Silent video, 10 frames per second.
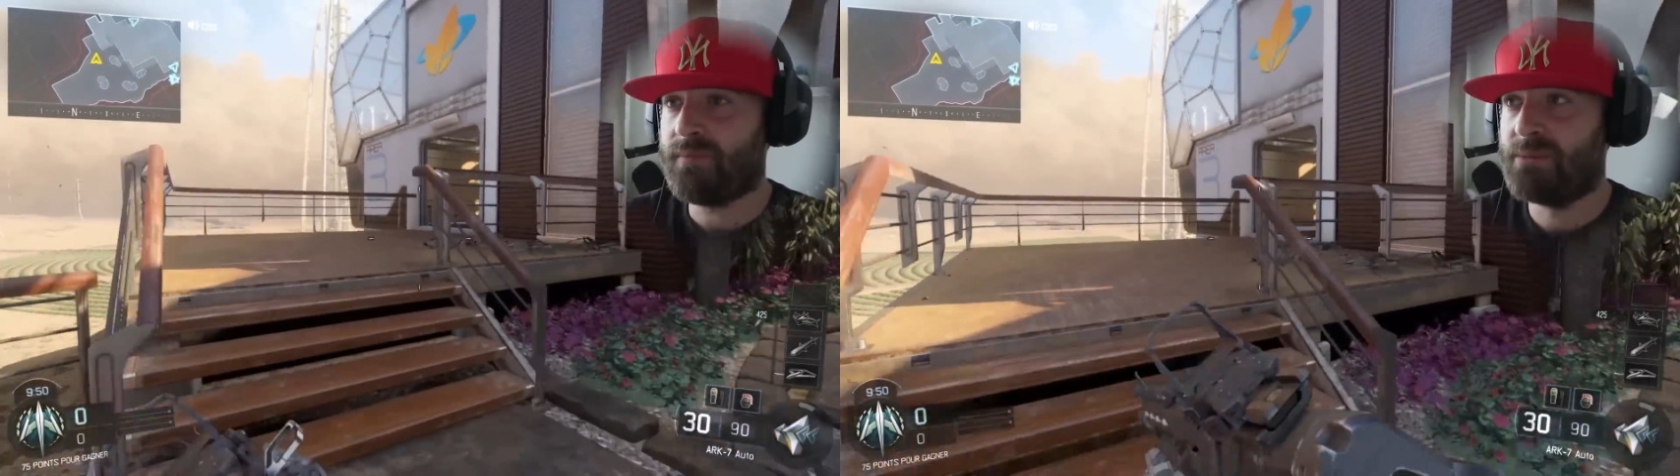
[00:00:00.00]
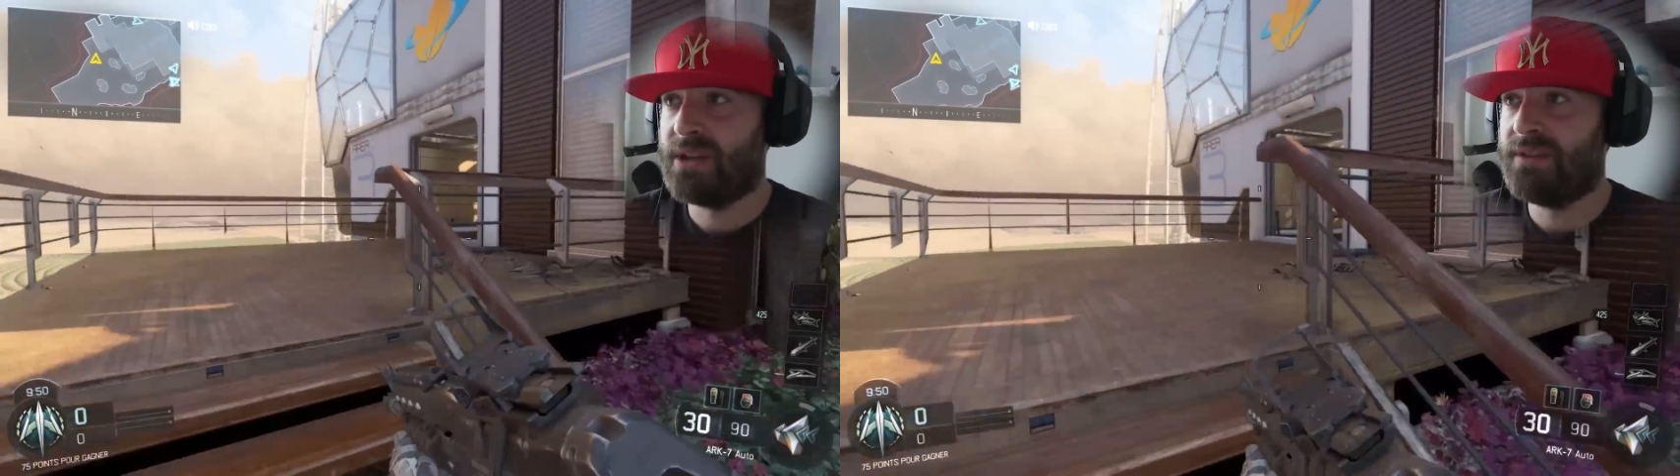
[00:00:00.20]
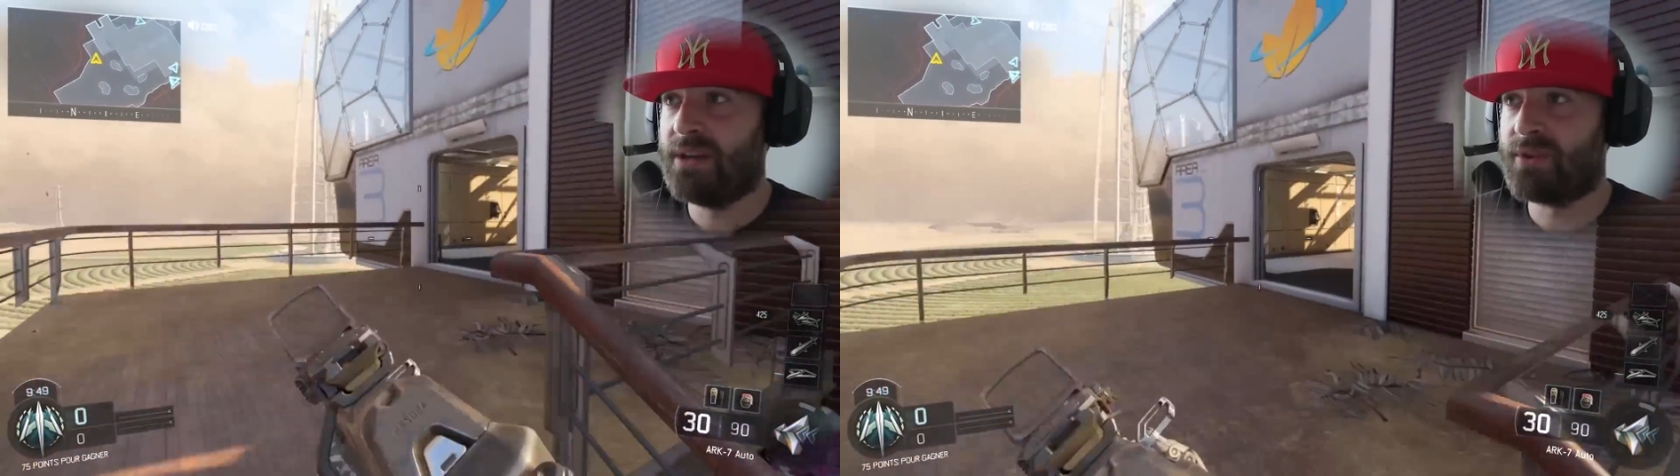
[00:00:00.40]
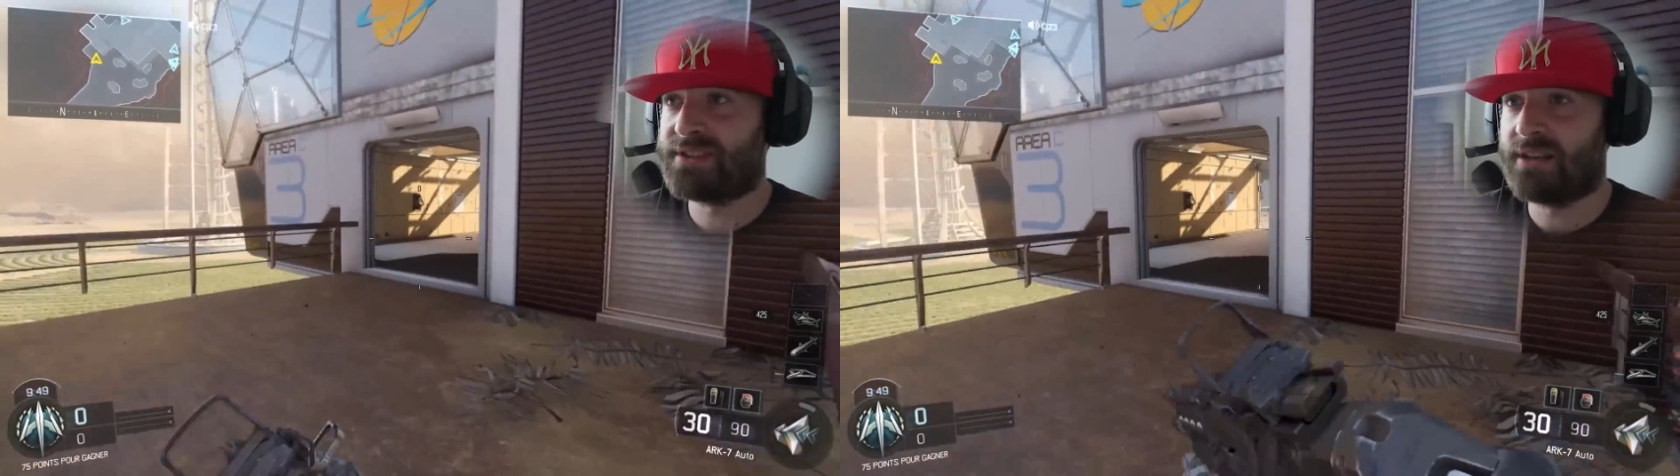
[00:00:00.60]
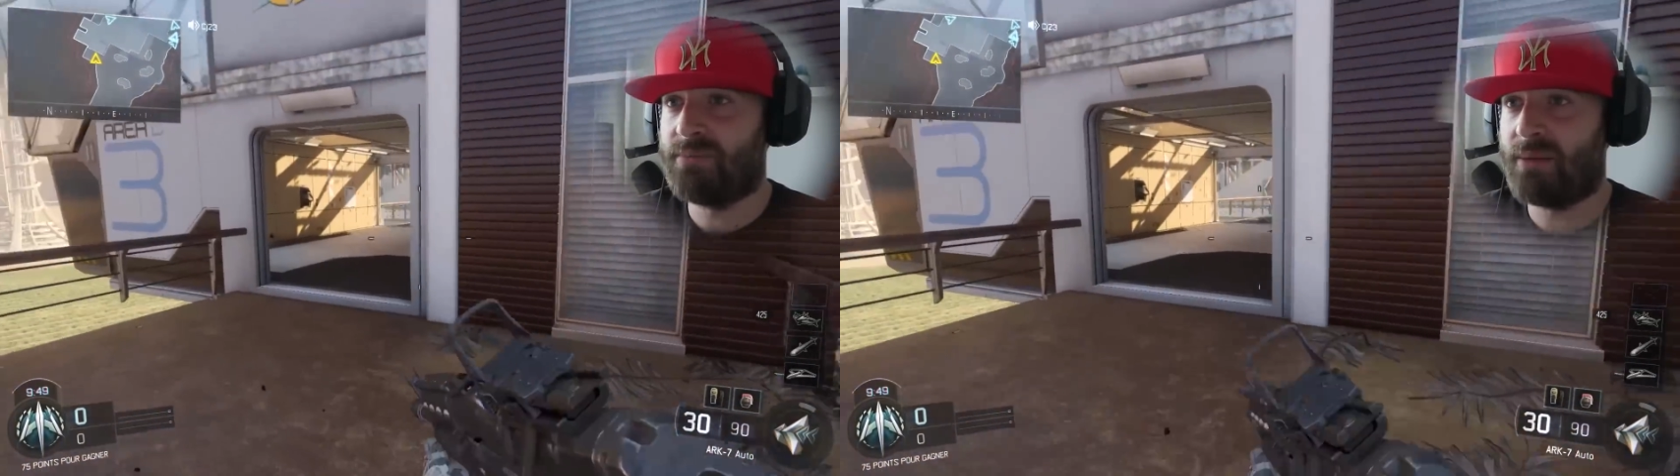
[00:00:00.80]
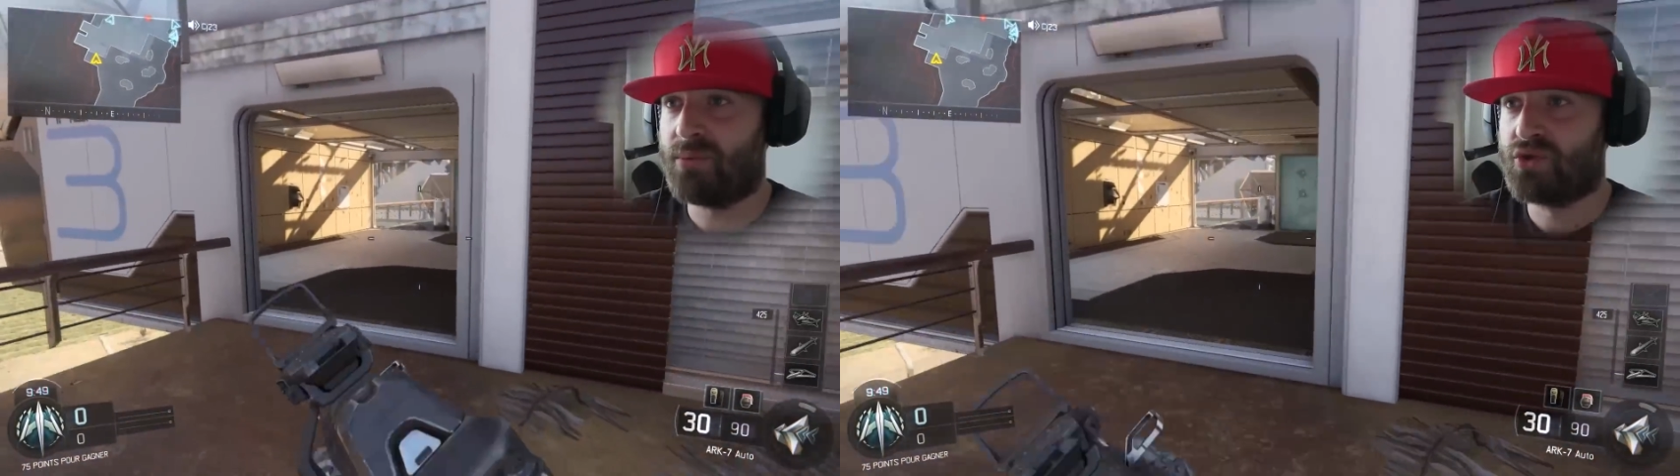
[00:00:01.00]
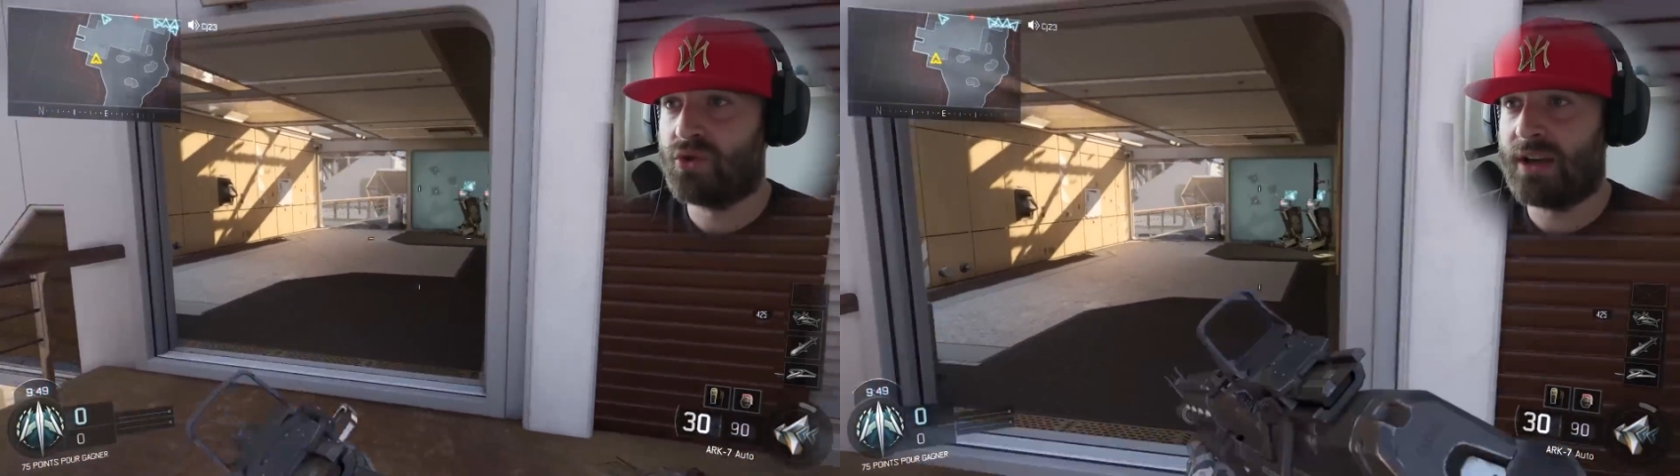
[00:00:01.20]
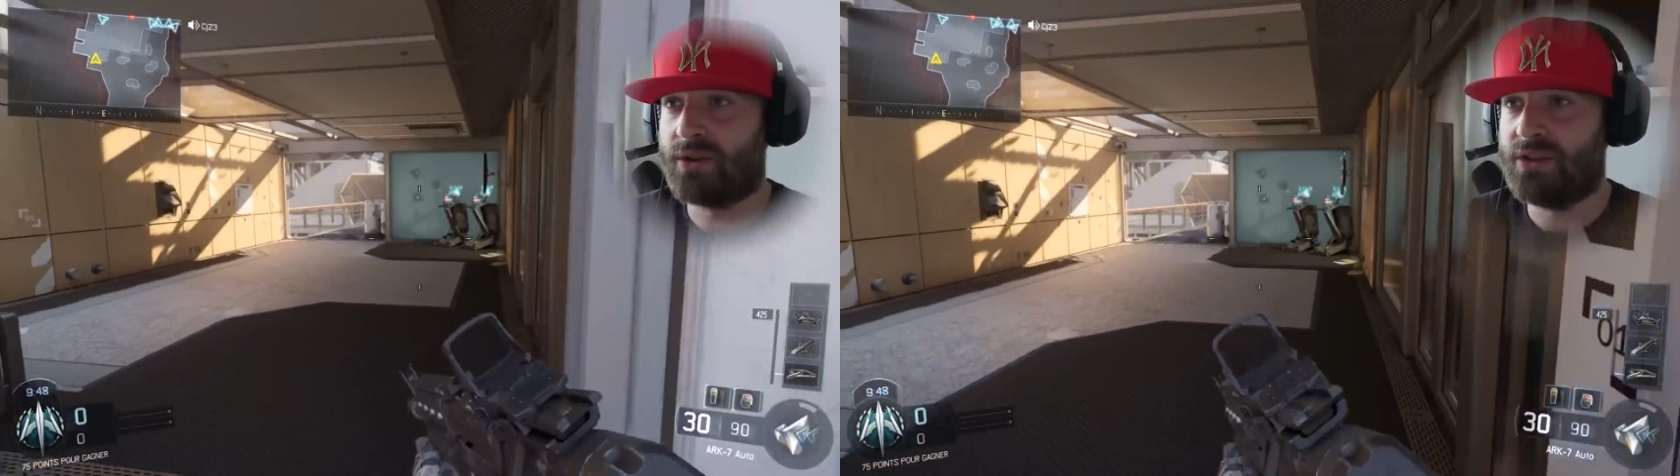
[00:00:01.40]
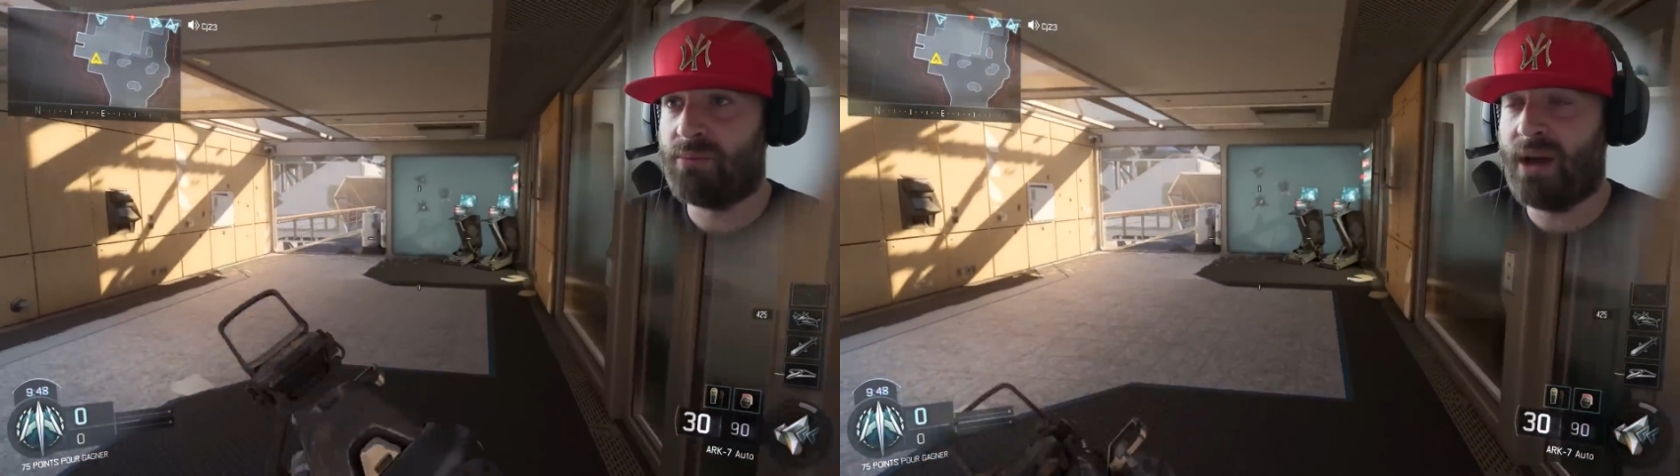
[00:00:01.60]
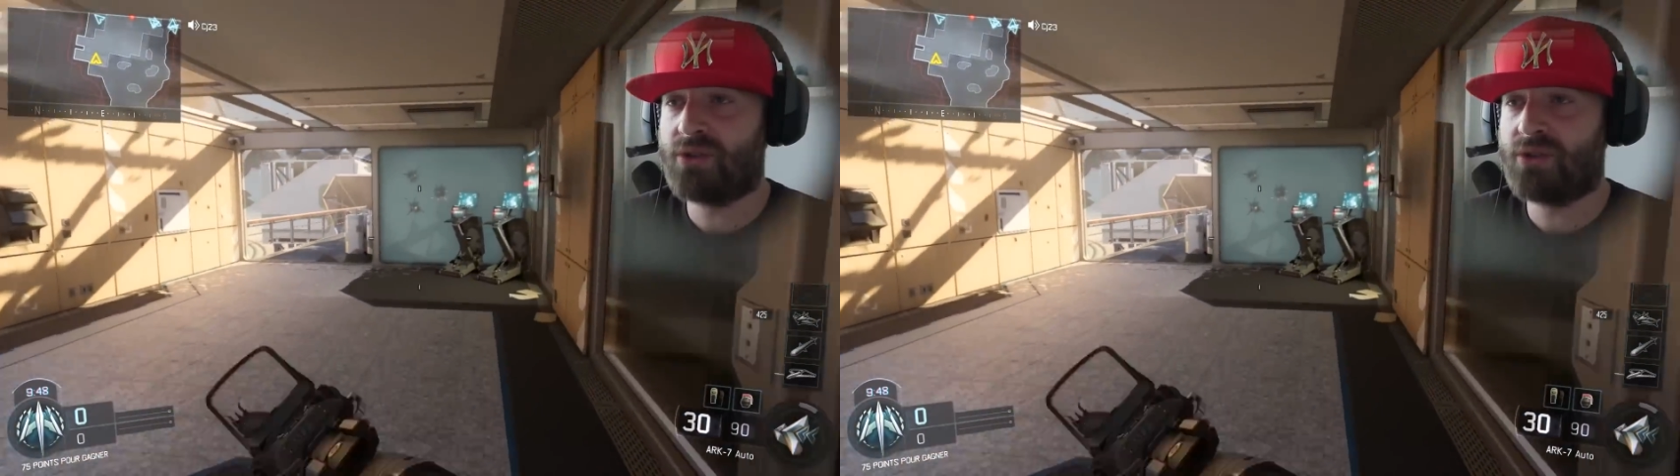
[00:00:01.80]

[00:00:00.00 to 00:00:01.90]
Bien évidemment, cette map, je ne la connais pas.